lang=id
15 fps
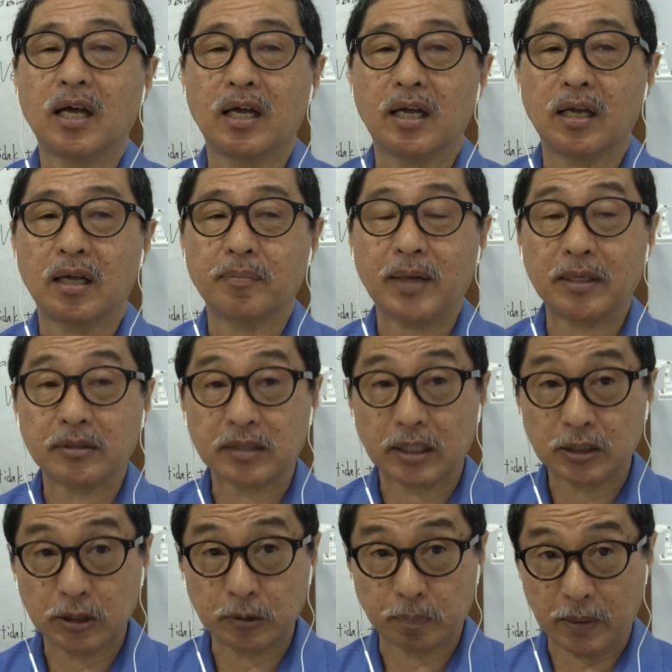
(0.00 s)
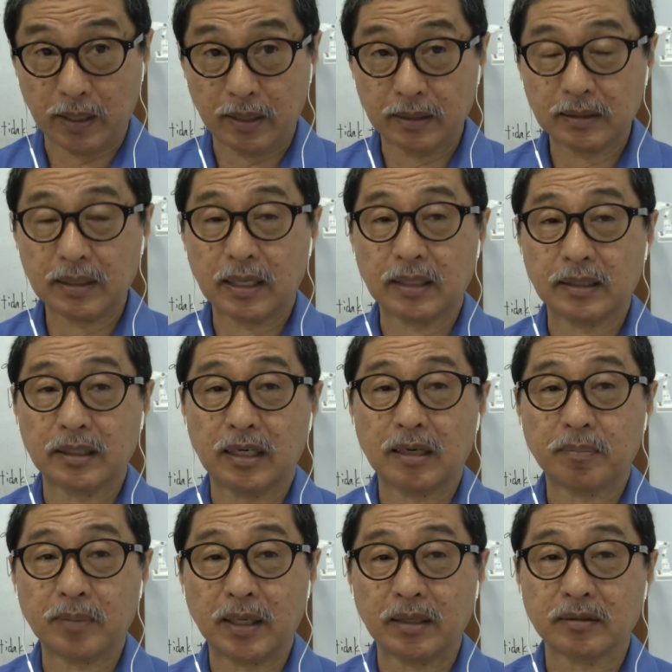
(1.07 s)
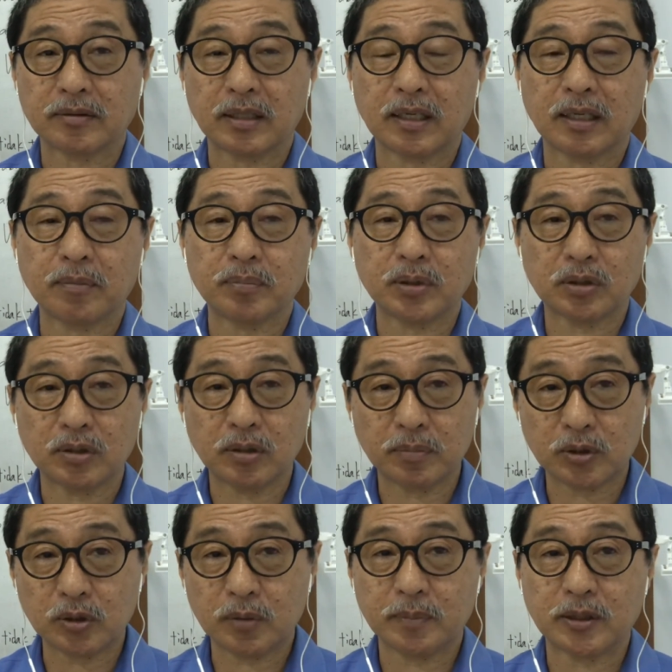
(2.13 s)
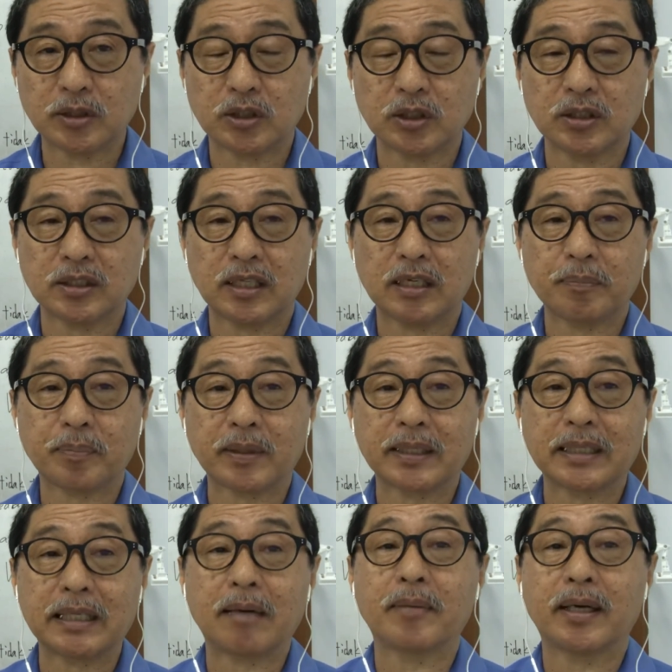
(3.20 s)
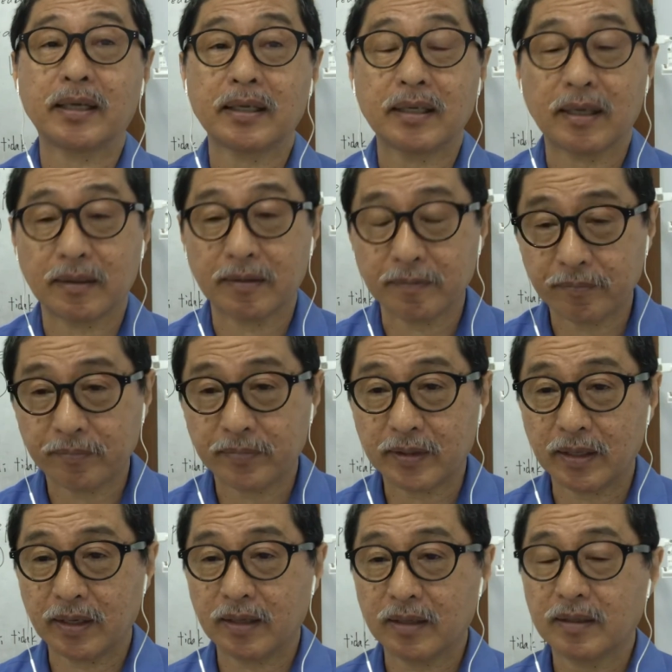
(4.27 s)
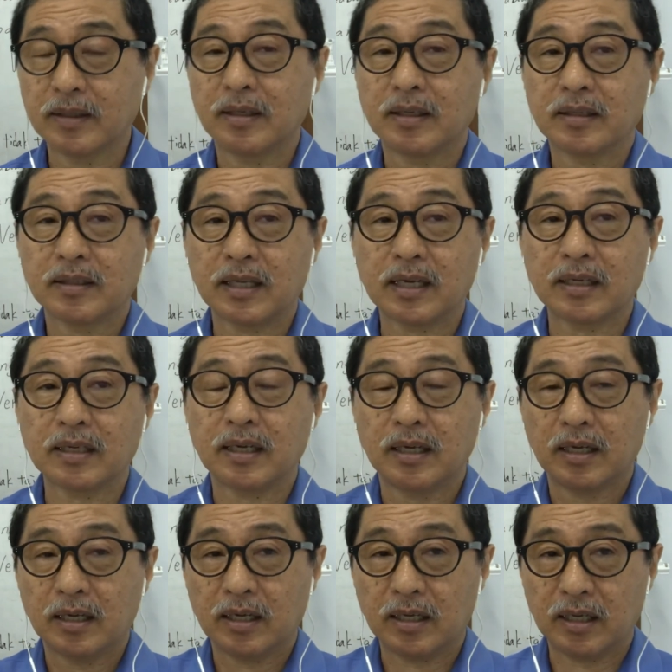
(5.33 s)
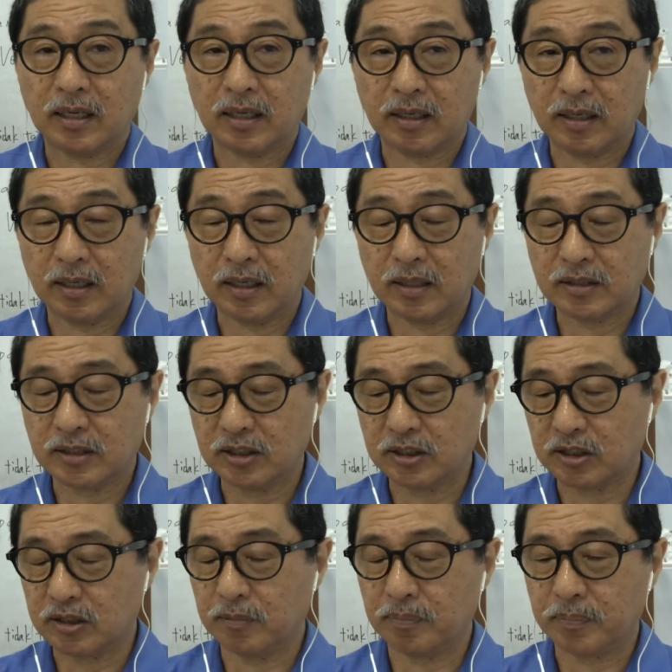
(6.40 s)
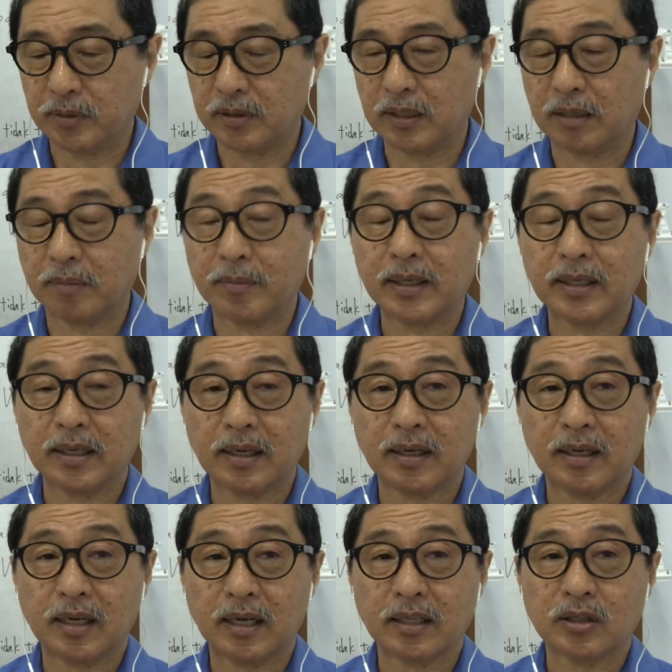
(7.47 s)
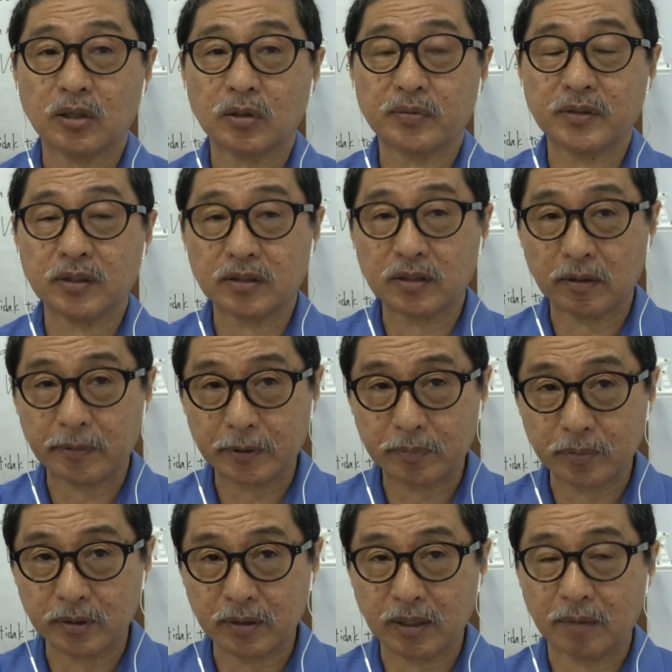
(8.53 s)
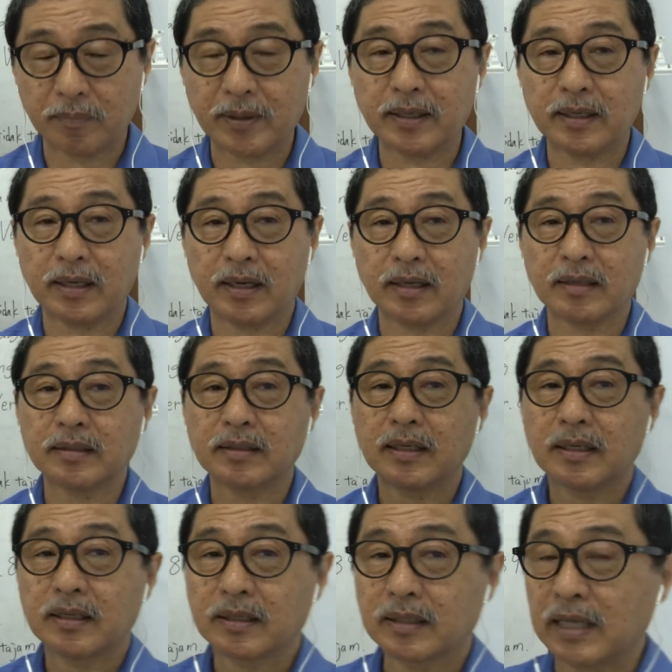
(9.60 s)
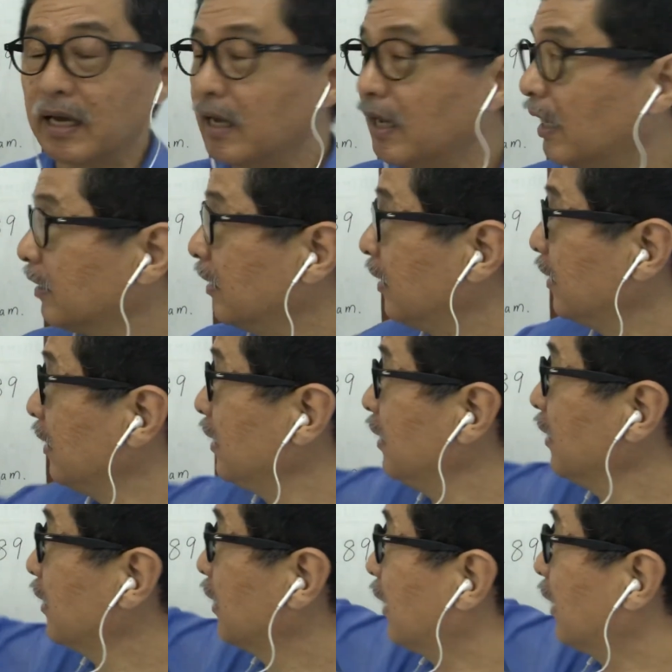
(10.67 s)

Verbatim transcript: uh, bangsa Jepang adalah bangsa yang betul-betul mencintai perdamaian. Ya dan uh, sistem perdamaian atau filsafat perdamaian yang ada di